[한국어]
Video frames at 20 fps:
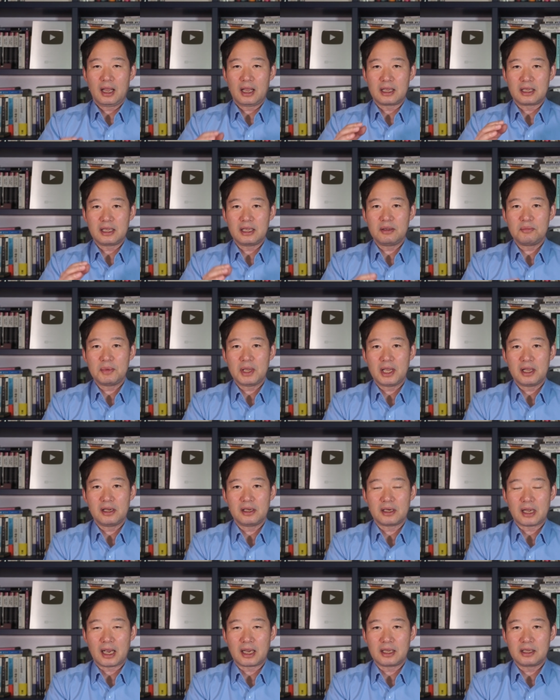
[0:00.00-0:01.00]

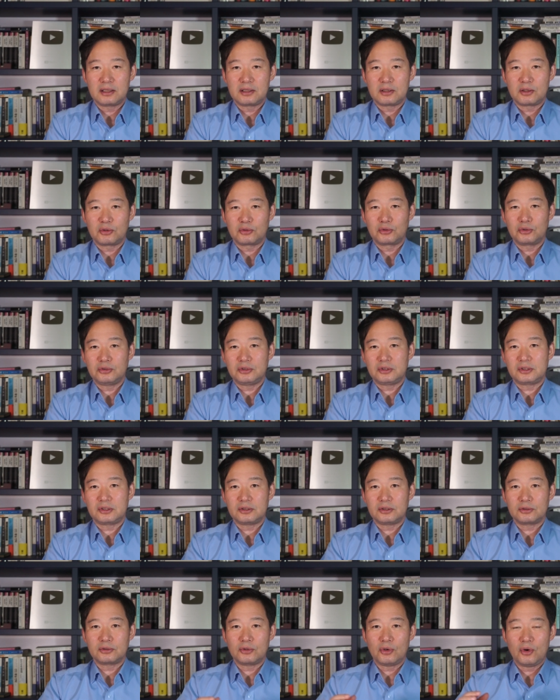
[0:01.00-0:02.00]
이메일 아이디로도
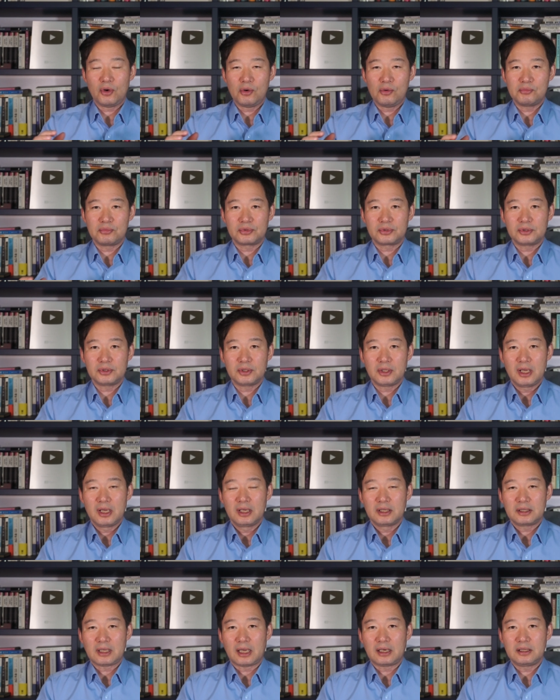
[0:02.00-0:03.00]
쓰고 무슨
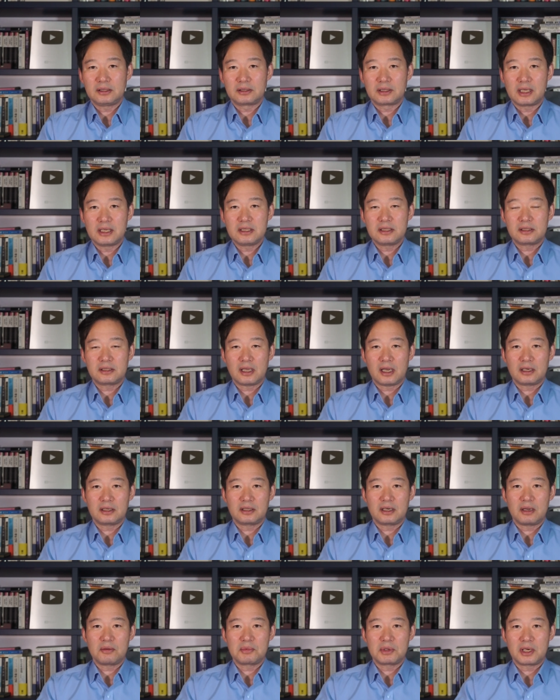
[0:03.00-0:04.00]
다른
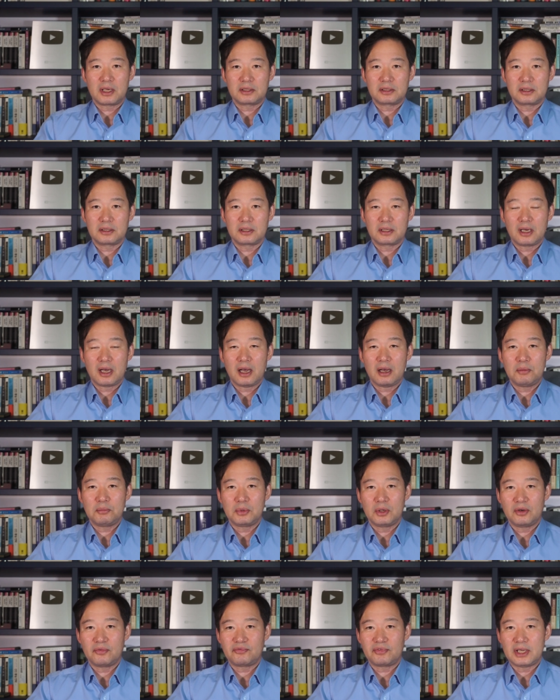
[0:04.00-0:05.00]
인스타그램이라든가
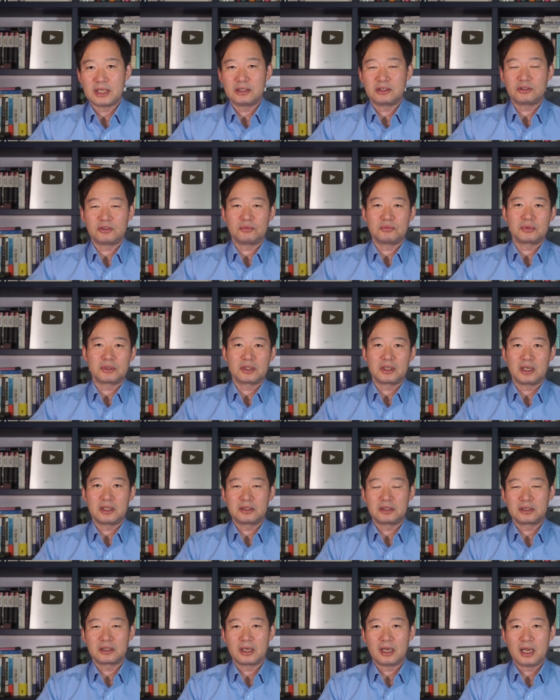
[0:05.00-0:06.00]
뭐
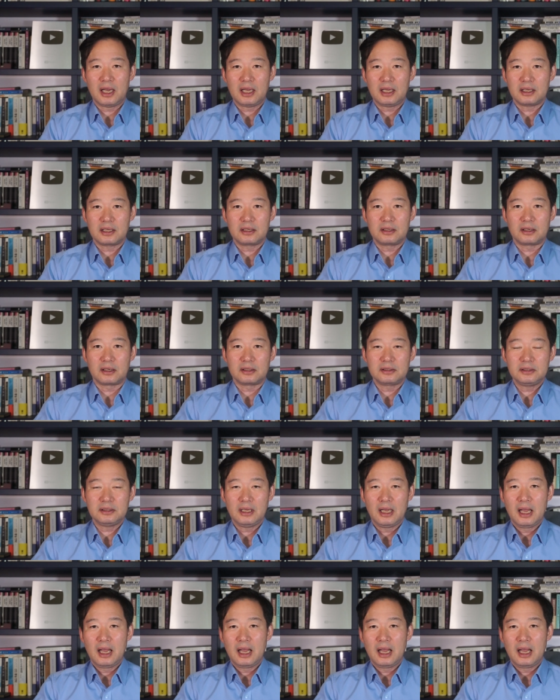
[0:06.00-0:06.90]
페이스북이라든가 이런